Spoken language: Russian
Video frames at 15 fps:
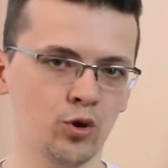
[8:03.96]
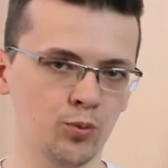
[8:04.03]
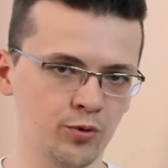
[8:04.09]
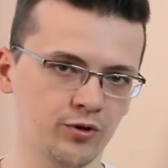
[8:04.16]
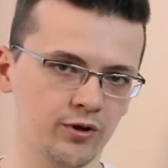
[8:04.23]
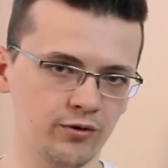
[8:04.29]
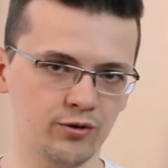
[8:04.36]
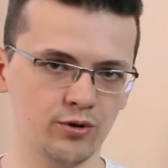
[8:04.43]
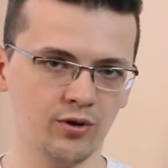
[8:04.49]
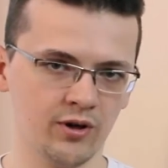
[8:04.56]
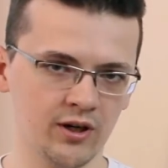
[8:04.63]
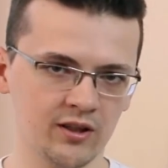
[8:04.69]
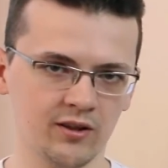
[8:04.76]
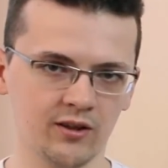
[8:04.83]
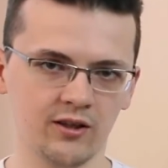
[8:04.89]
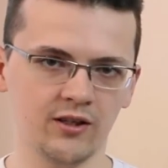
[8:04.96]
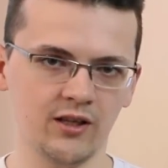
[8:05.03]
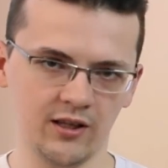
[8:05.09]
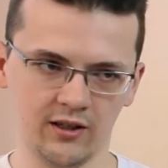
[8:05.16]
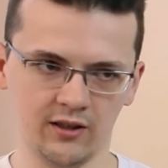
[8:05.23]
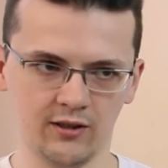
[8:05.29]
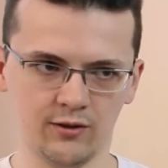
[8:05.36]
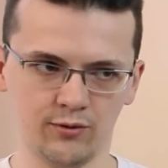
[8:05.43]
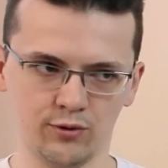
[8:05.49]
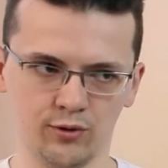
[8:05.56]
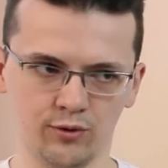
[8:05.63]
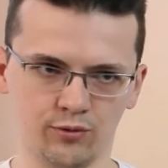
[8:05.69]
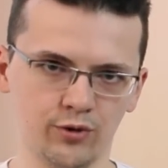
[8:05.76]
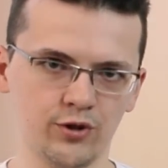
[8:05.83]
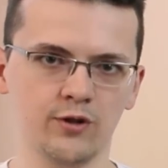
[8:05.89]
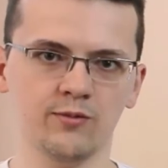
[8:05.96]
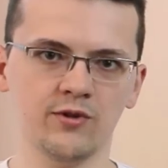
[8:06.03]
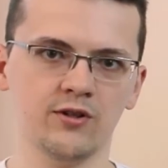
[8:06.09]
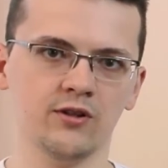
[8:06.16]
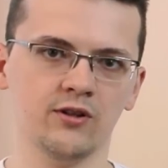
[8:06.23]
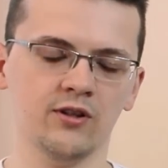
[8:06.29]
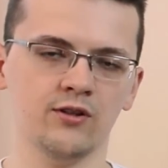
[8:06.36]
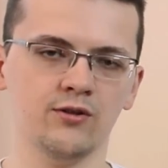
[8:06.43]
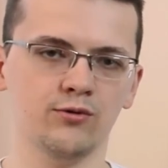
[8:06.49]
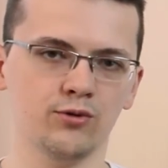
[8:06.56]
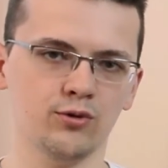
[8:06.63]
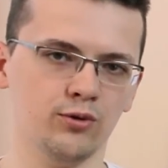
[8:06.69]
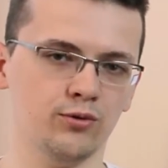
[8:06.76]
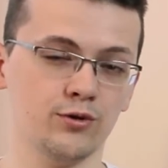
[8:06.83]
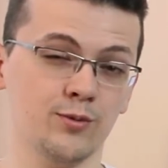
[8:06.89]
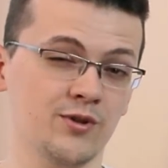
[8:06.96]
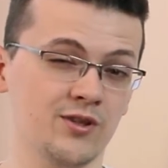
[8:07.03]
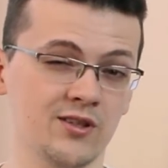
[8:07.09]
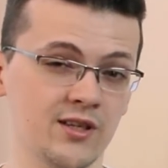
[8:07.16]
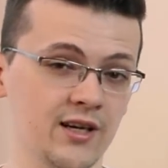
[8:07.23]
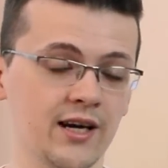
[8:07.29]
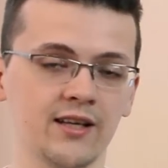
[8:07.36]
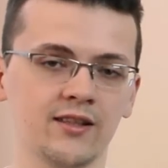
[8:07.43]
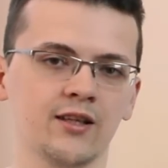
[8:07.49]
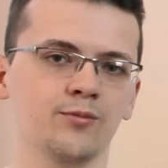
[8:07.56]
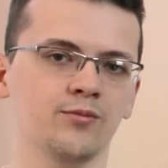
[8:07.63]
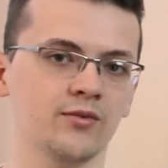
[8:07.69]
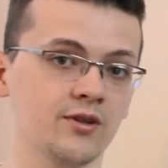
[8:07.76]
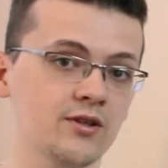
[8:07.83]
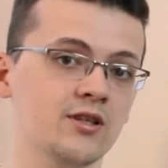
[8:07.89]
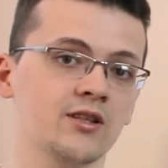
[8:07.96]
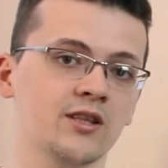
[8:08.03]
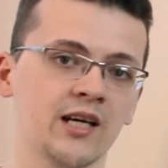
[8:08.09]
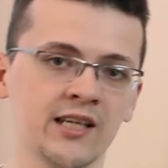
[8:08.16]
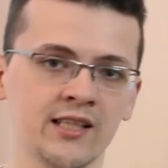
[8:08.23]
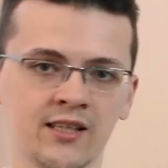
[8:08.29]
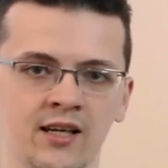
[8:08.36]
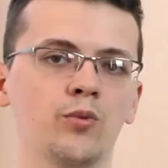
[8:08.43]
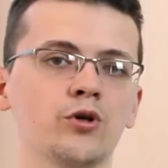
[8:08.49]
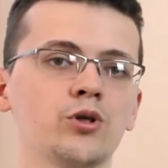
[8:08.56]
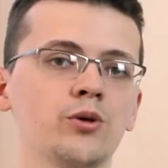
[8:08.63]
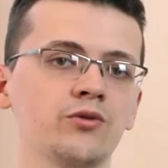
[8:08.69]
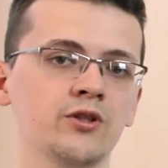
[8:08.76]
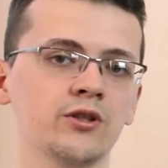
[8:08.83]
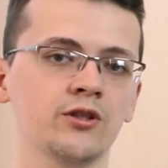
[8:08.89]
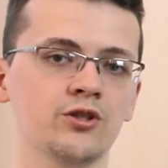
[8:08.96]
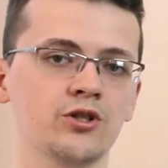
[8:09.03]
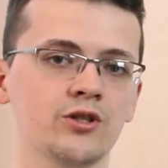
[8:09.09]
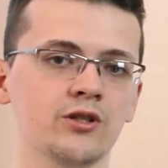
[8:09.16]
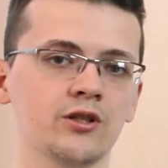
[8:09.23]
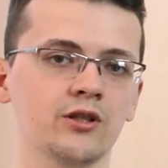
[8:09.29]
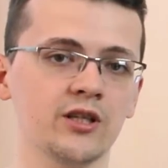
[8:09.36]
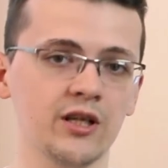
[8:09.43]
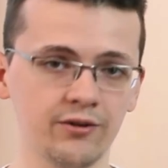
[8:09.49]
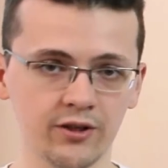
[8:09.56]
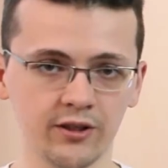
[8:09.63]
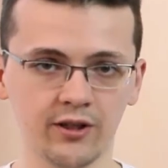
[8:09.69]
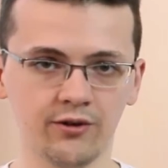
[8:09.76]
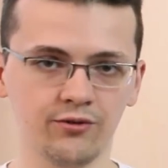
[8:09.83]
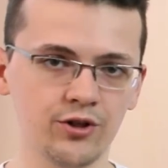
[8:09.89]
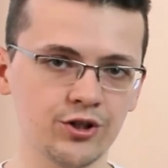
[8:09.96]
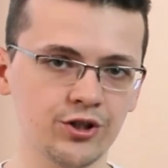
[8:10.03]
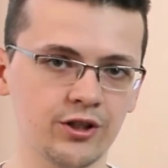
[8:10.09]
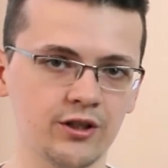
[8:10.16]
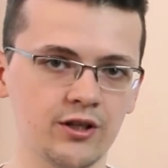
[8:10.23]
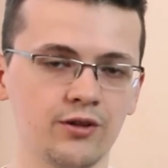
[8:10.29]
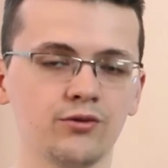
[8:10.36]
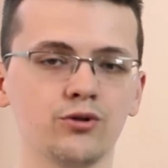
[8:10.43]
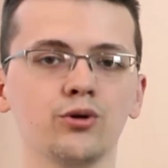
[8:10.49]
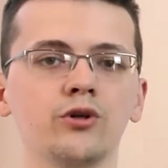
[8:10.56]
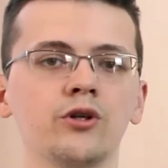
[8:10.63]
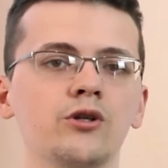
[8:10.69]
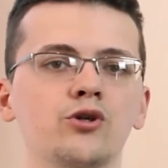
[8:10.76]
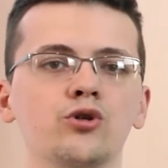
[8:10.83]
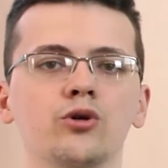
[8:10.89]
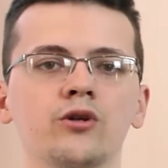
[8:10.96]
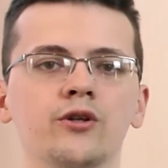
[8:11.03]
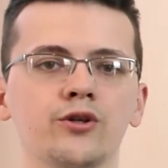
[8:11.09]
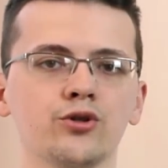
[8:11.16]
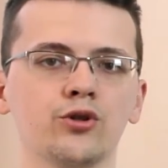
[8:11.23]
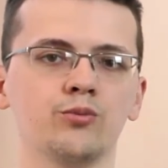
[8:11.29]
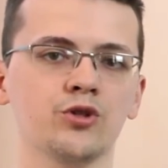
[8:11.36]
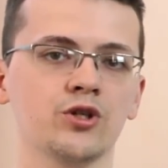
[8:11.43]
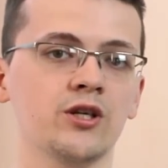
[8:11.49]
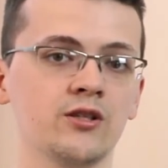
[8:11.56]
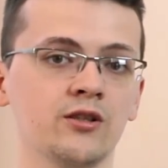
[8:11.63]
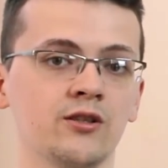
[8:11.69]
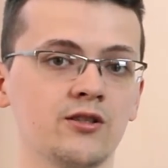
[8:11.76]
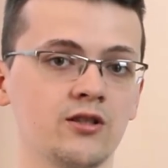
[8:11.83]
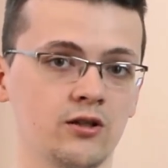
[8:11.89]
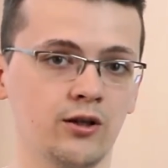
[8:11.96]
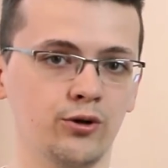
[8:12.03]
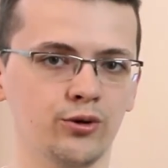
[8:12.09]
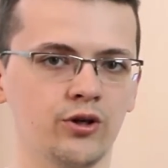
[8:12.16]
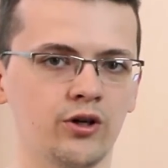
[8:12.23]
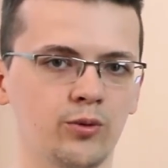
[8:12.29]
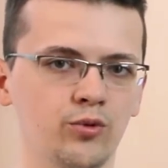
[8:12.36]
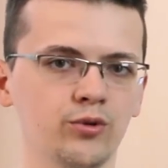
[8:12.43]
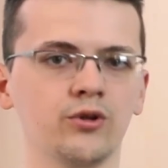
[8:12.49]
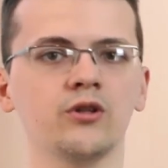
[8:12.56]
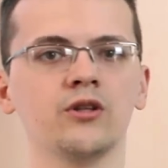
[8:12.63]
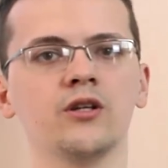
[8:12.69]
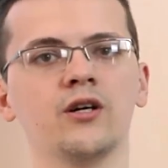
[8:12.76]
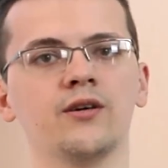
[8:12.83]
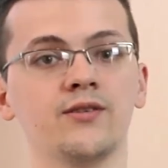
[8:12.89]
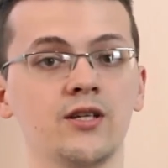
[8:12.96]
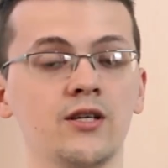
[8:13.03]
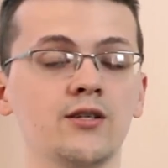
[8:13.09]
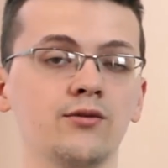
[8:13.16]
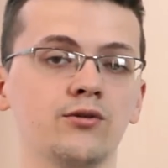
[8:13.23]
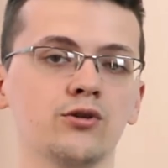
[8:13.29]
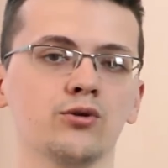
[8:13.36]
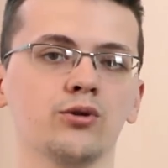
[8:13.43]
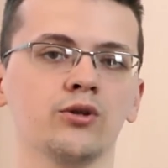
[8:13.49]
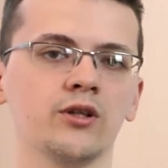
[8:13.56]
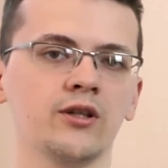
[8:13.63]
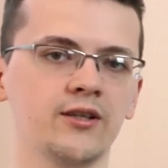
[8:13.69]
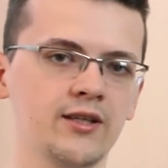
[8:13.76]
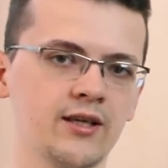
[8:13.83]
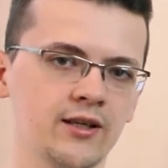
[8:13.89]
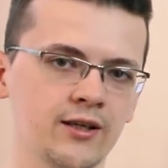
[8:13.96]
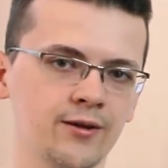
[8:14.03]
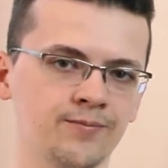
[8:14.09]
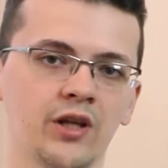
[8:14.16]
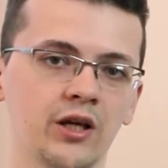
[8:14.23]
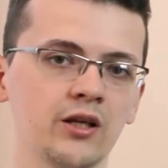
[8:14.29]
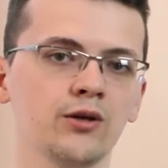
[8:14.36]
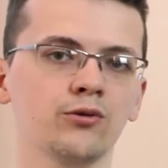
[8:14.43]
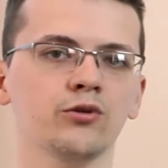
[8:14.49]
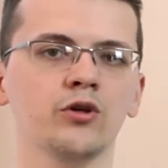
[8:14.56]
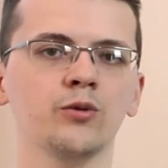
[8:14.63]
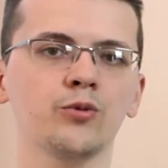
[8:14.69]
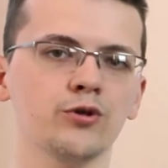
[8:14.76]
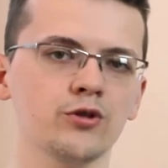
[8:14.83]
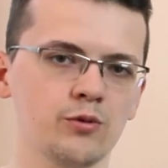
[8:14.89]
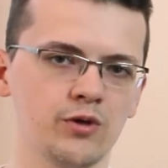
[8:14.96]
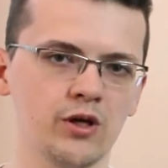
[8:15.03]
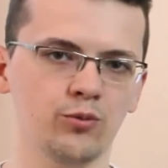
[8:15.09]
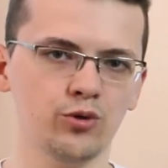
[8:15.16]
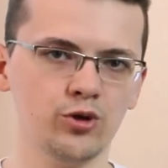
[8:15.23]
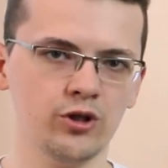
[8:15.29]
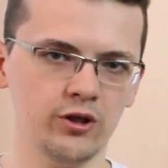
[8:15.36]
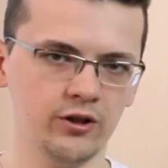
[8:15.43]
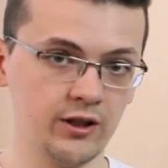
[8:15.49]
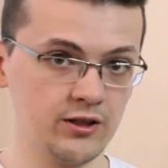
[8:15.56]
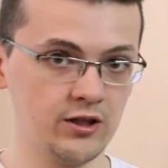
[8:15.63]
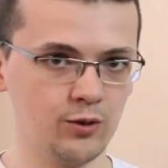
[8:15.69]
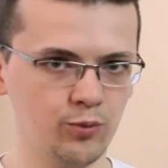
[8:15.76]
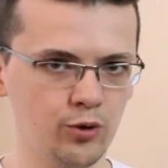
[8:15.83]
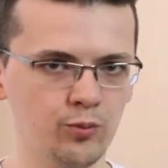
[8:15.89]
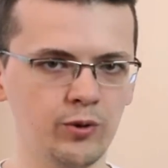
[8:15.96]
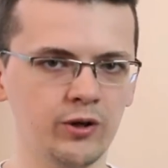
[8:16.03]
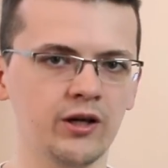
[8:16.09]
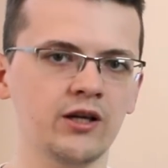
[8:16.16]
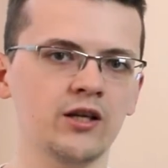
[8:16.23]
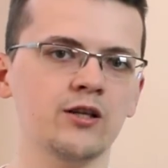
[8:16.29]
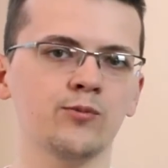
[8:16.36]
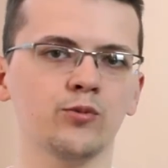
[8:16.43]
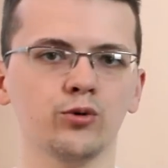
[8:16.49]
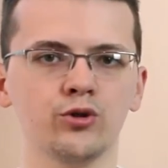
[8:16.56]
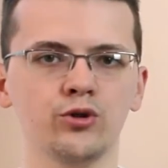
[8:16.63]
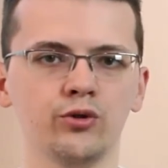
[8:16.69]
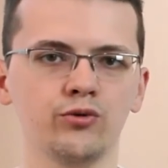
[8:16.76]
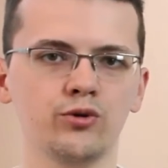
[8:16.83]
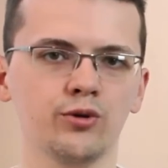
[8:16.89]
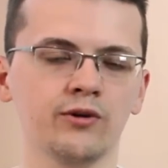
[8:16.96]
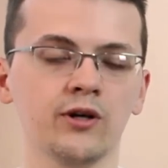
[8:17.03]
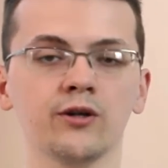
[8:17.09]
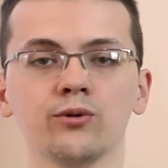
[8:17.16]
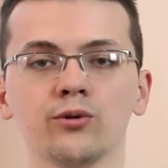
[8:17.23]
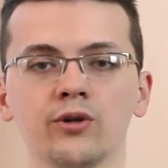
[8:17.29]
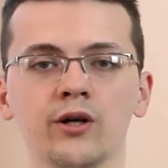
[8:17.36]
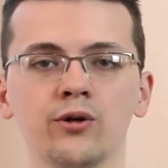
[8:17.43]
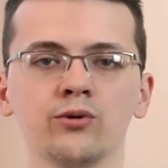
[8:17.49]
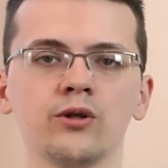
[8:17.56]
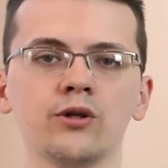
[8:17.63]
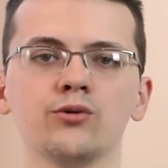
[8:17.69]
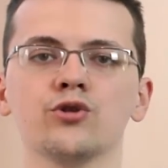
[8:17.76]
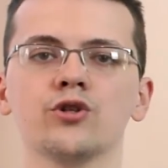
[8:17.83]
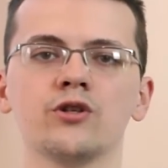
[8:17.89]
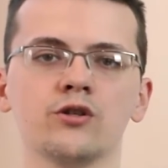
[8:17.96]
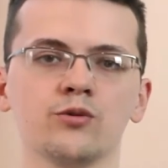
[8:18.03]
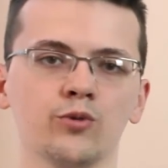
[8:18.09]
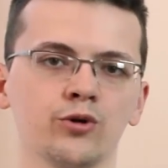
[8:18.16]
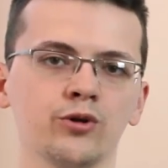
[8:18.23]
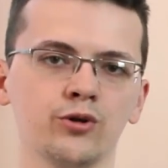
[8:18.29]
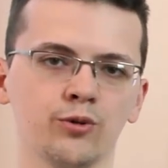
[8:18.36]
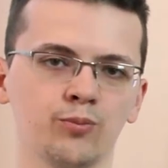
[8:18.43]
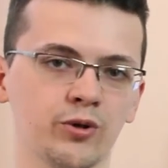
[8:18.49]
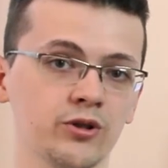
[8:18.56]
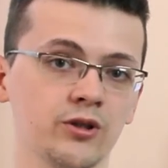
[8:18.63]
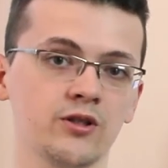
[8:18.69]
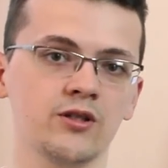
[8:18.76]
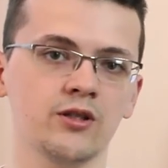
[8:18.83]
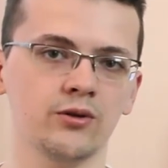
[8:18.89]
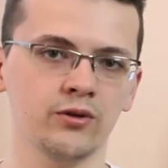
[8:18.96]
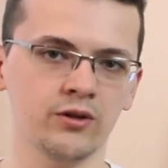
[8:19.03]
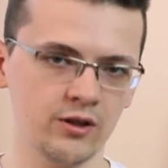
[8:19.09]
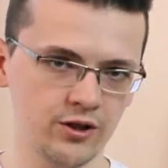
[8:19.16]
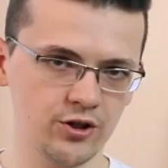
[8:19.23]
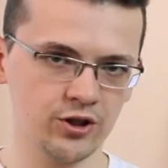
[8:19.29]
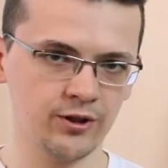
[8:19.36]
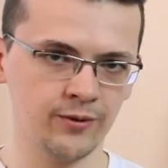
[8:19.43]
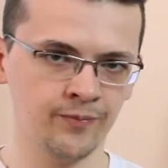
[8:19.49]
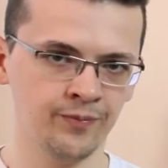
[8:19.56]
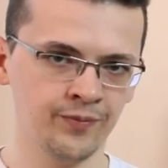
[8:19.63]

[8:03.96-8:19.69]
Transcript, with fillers: топовых видеокартах линейки на 980, на 980 Ti, там, на Титане. Причем ведь это чисто драйверная фишка, и в теории ничего не должно мешать этой технологии работать на всей 900 линейке. Такие вот вопросы меня мучили до тех пор, пока я не получил видеокарту на руки и уже не смог ее протестировать лично.